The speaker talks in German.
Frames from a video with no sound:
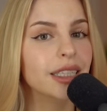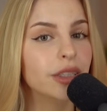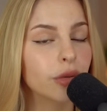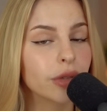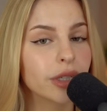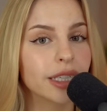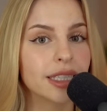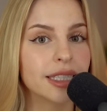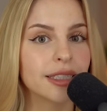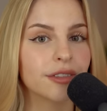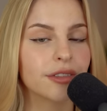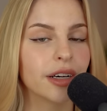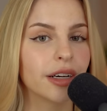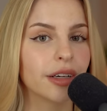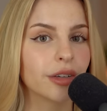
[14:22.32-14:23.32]
Die
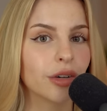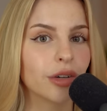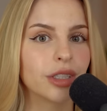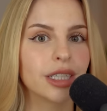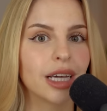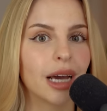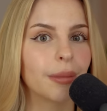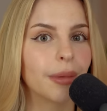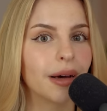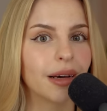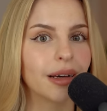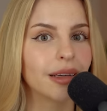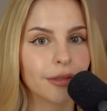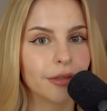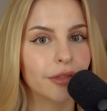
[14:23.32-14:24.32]
Dunkelziffer könnte
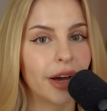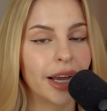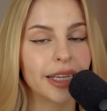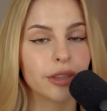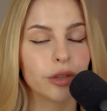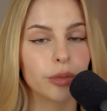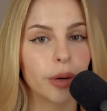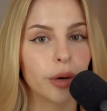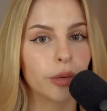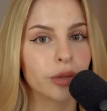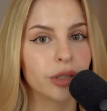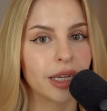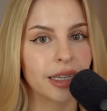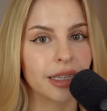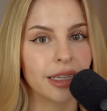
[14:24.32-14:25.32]
aber weit über
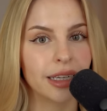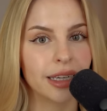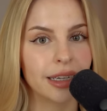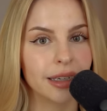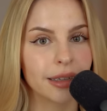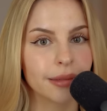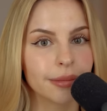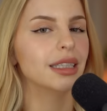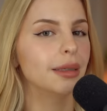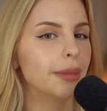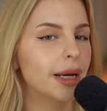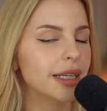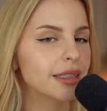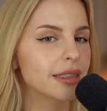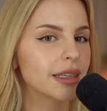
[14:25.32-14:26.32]
100 liegen. Die
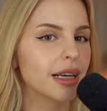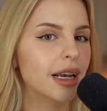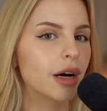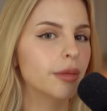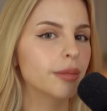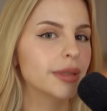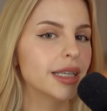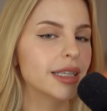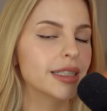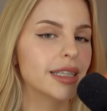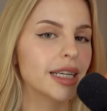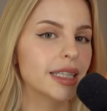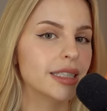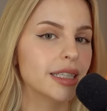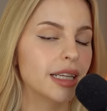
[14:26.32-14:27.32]
meisten glauben, dass
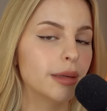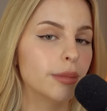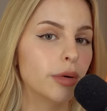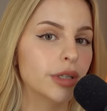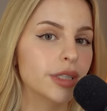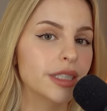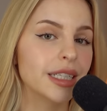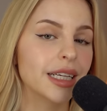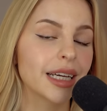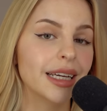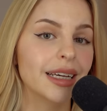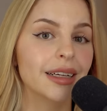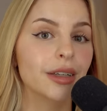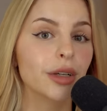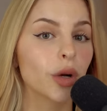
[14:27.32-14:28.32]
Ted seine
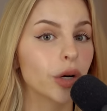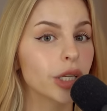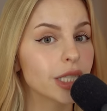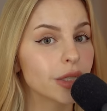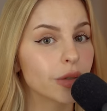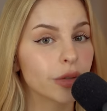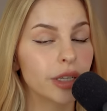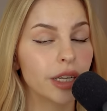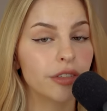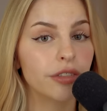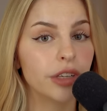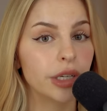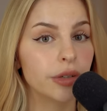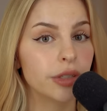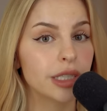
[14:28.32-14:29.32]
Mordserie
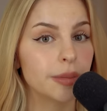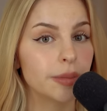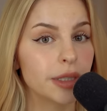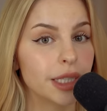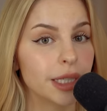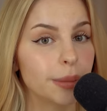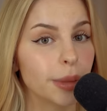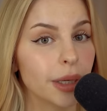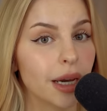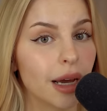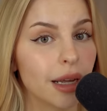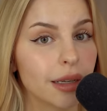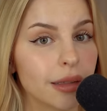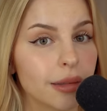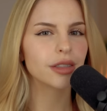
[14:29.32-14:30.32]
1974
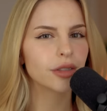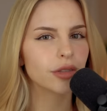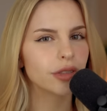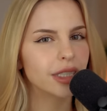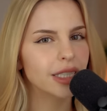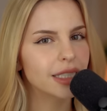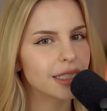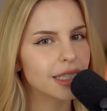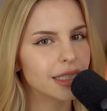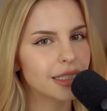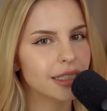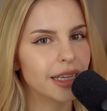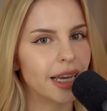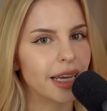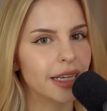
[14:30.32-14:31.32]
begann. Zu dieser
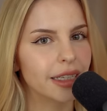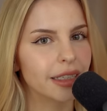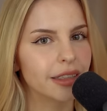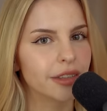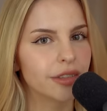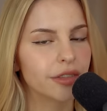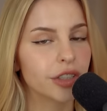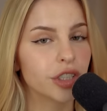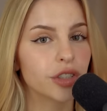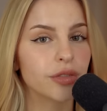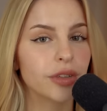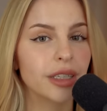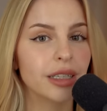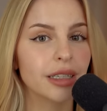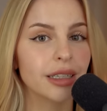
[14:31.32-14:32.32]
Zeit
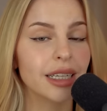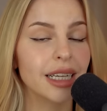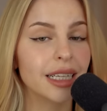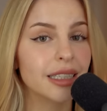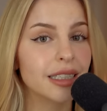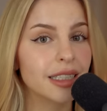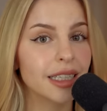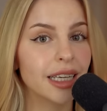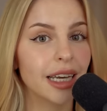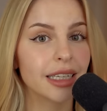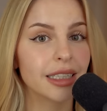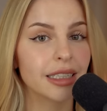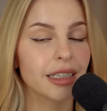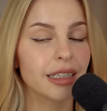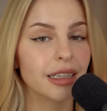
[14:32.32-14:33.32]
verschwinden in
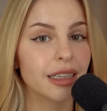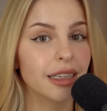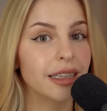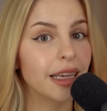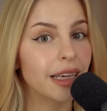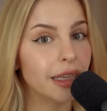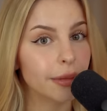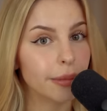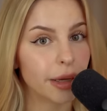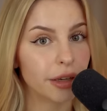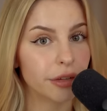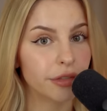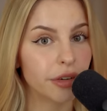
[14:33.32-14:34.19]
Seattle jede Menge